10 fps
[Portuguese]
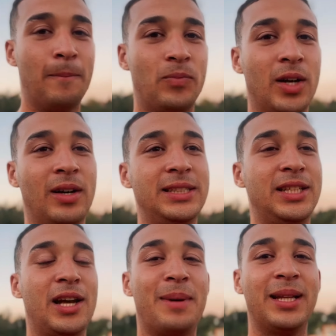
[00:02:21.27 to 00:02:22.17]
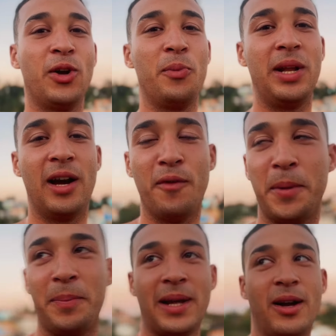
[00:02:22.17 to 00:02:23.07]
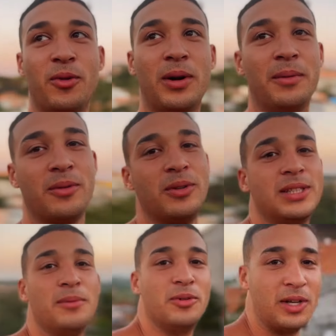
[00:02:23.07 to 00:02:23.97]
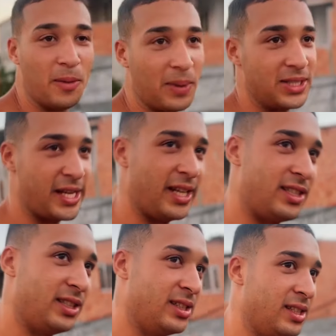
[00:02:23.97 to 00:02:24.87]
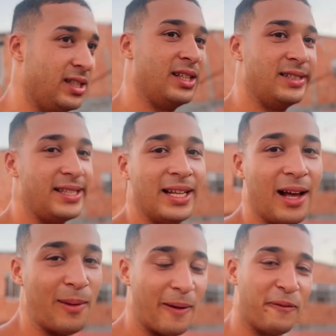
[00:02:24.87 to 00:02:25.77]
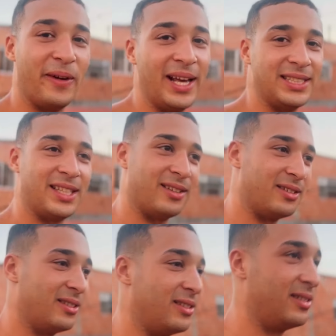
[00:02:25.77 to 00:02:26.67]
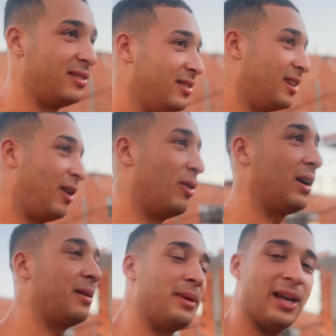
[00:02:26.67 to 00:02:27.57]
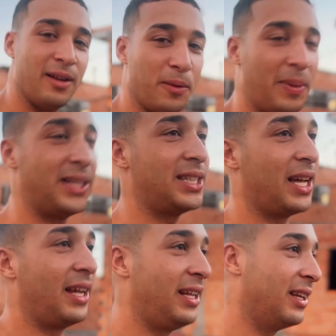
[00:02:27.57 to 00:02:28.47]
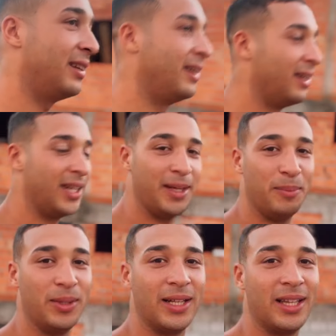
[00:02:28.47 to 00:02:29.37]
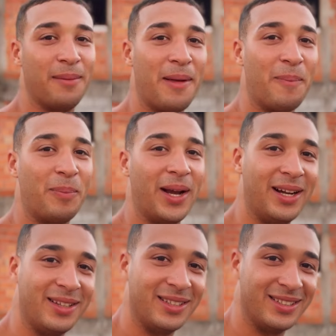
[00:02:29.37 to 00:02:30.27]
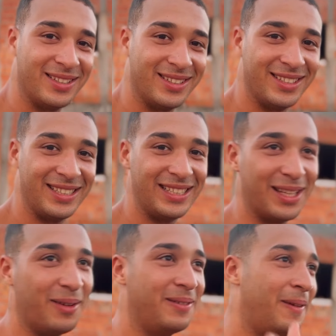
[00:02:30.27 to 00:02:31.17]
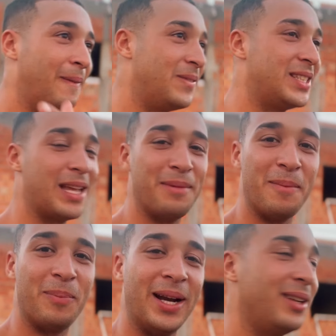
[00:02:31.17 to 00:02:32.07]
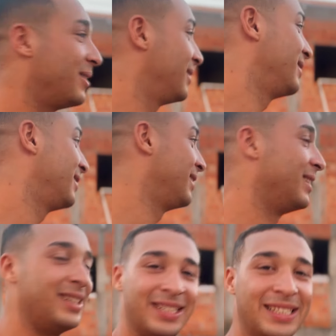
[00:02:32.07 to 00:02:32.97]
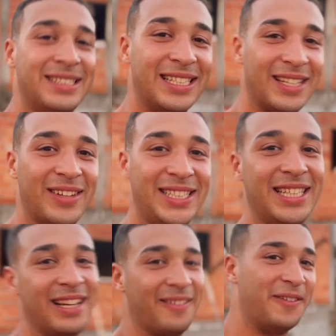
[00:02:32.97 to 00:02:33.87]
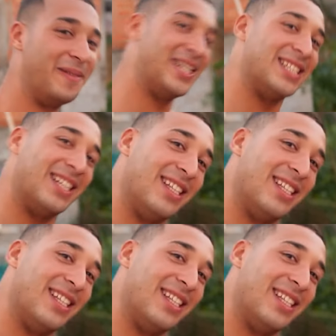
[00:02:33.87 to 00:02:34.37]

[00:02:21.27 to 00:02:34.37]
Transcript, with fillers: Então, assim que nós bater 1 milhão, vou preparar alguma coisa mil grau pra gente. Sei lá, uma festa, um... alguma caminhada eu vou pensar ainda porque tá bem perto. Então, se tá bem perto, já já vai chegar, firmeza?